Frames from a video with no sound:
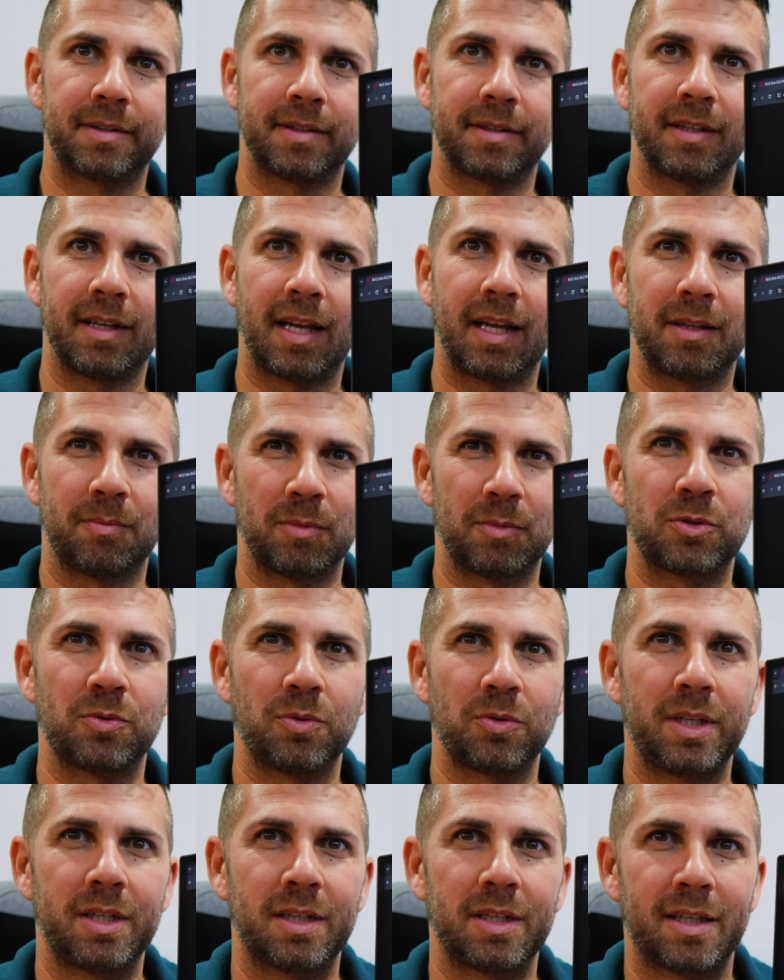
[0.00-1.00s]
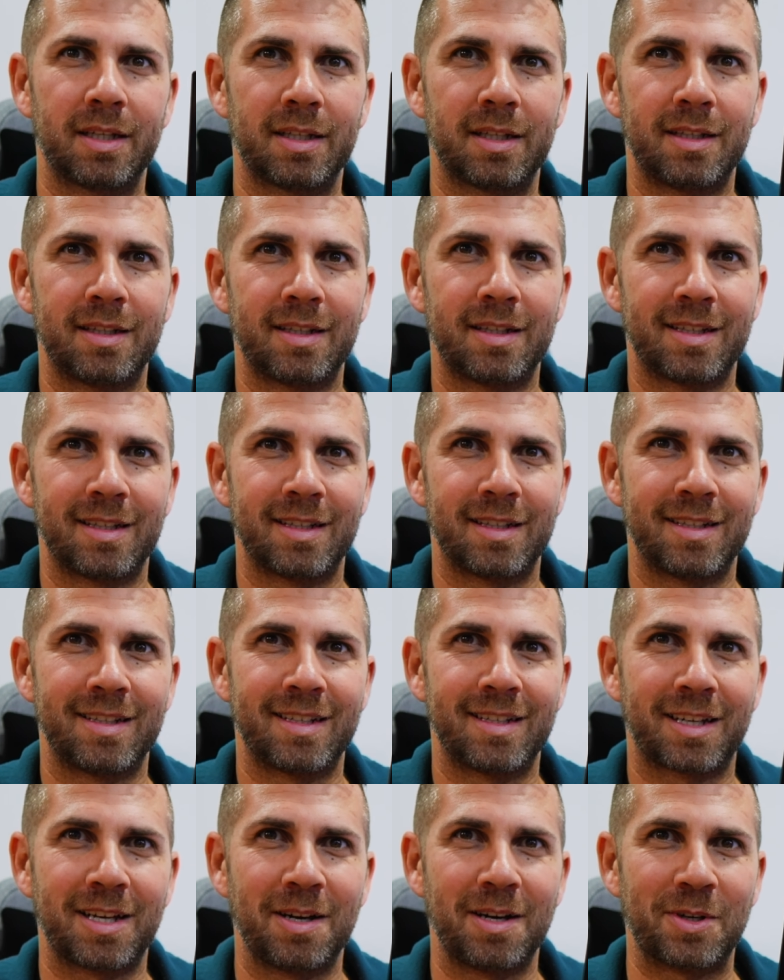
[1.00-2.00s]
nada, mas estou aí na, na,
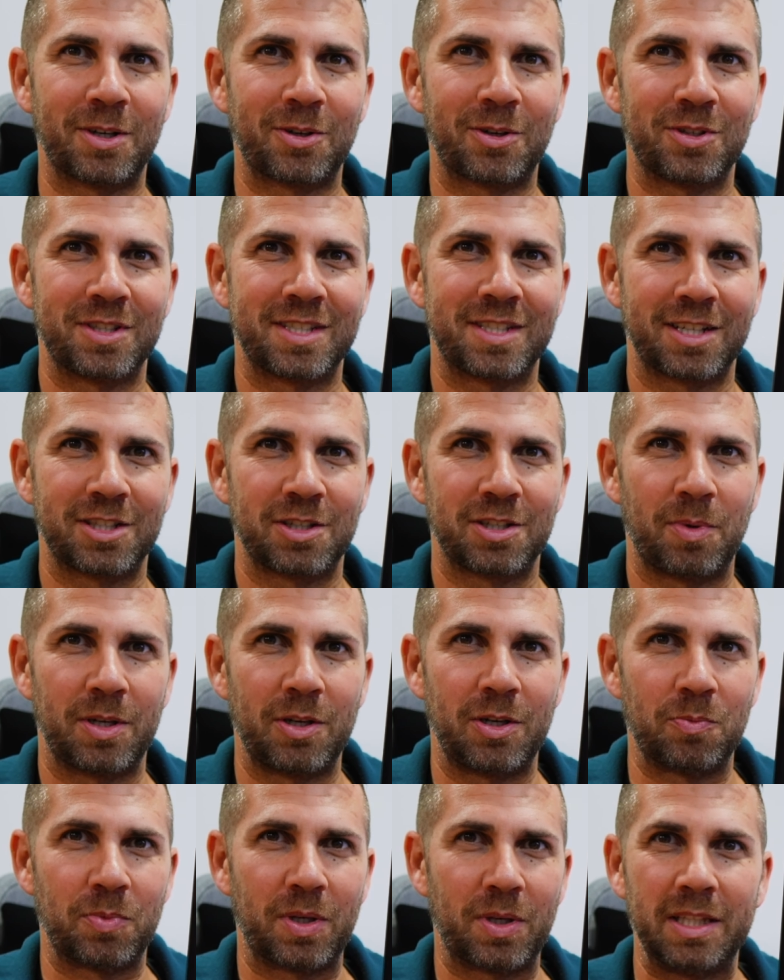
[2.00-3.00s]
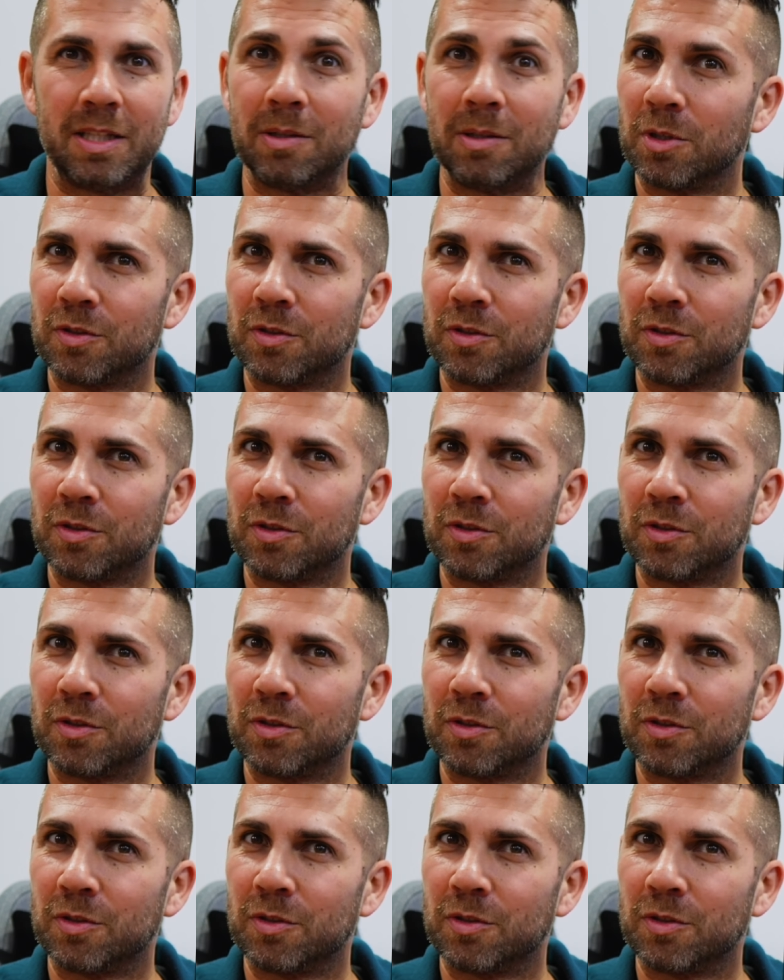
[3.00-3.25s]
na câmara consegues apanhar um bocadinho.